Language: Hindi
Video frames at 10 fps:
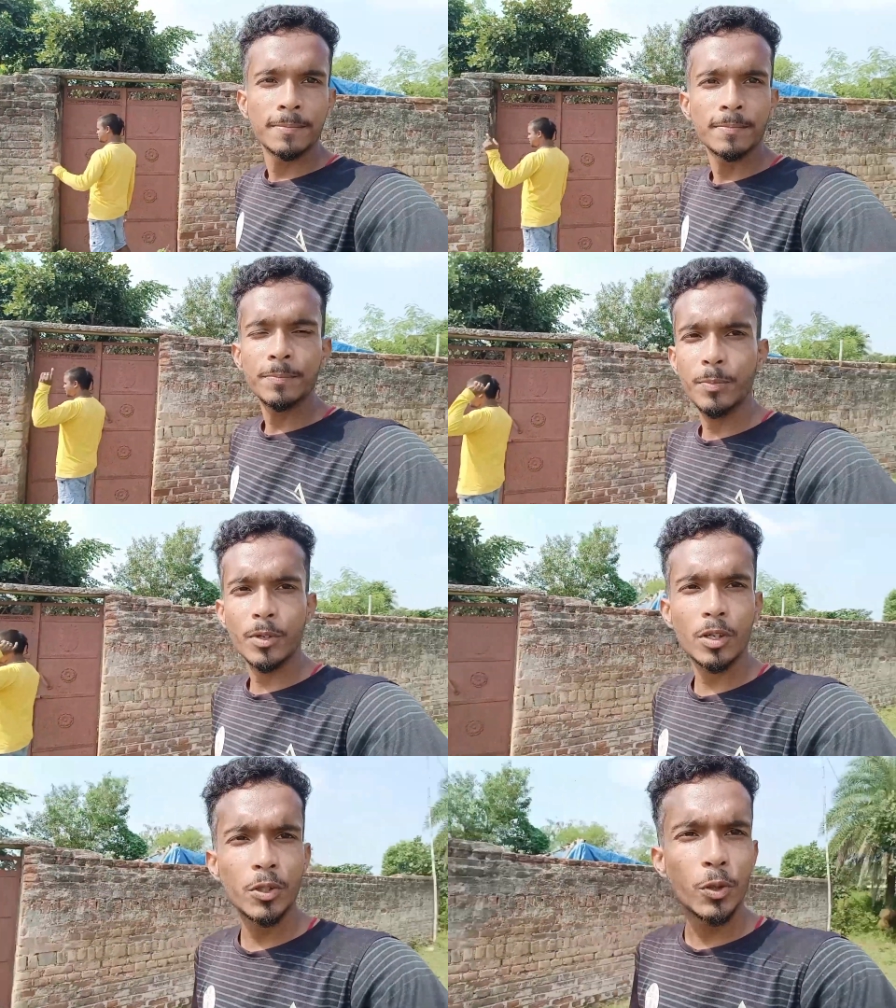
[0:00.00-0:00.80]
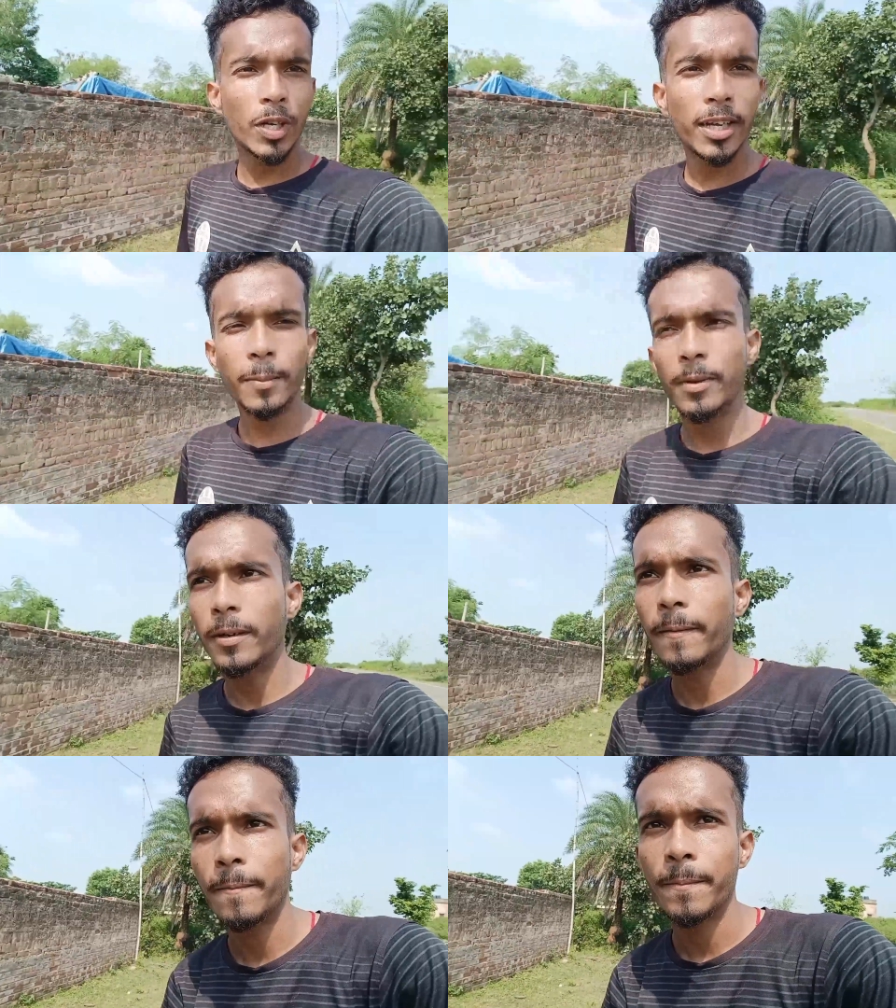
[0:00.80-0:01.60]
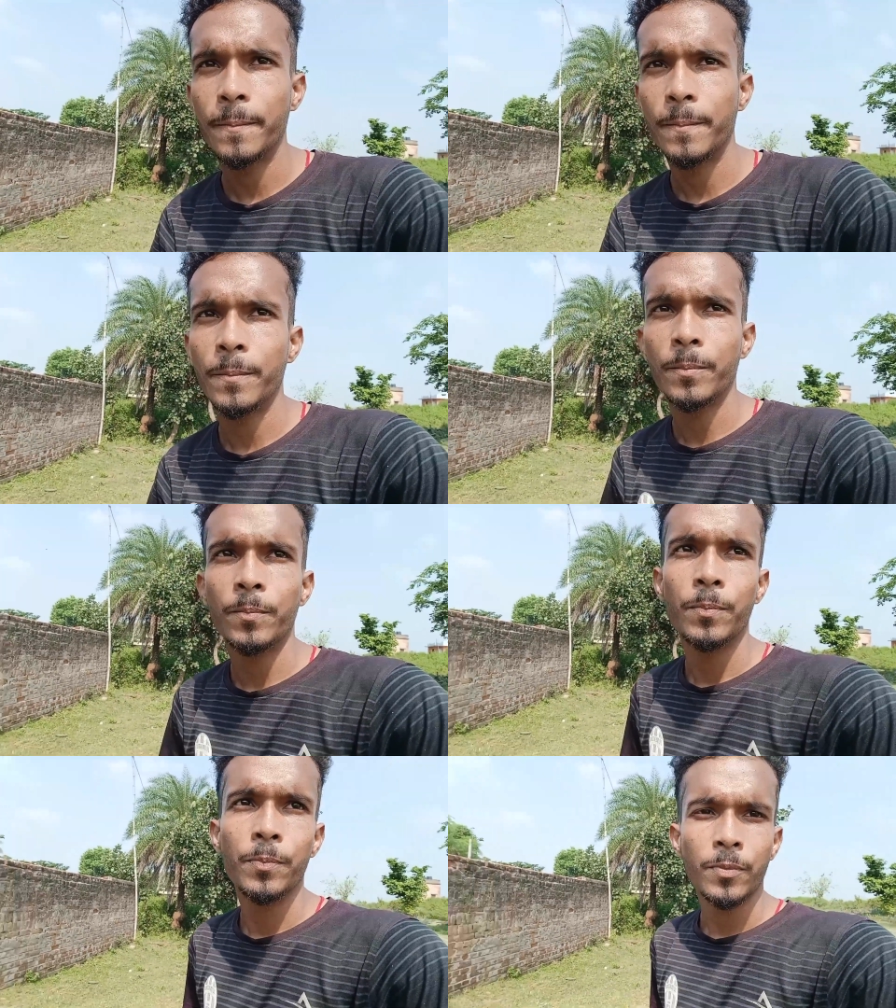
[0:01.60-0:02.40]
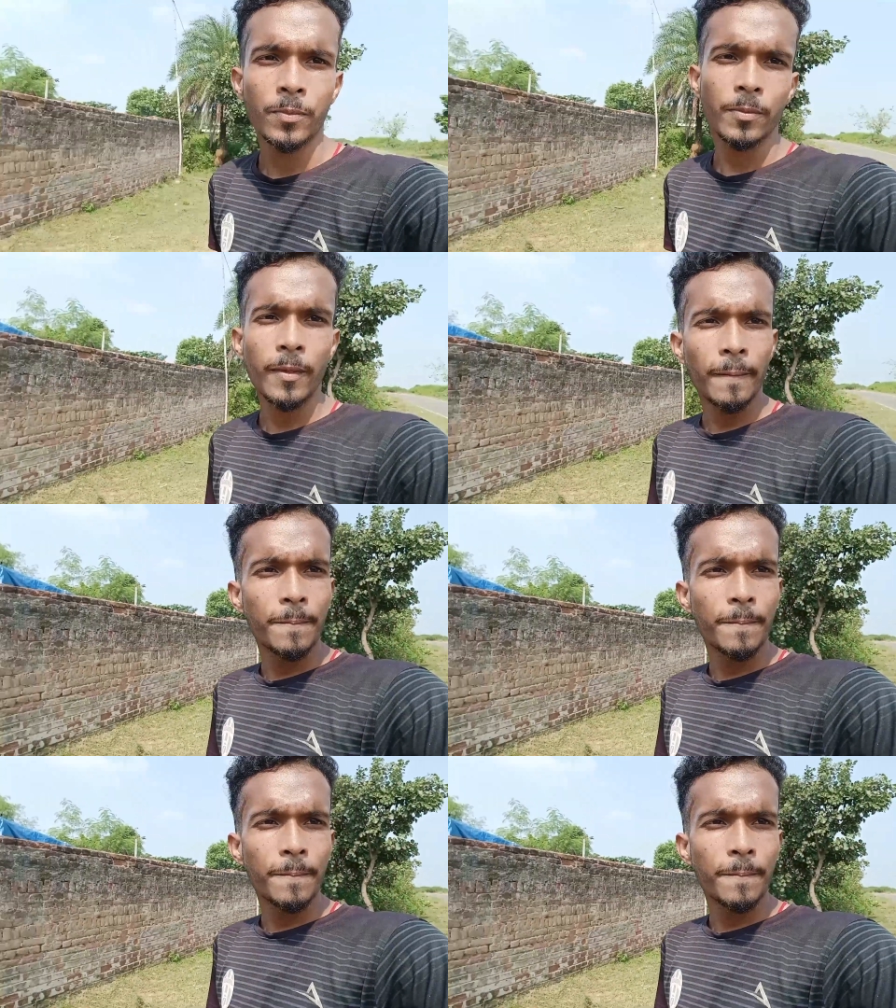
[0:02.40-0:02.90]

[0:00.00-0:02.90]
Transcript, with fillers: वो यहाँ पर इसीलिए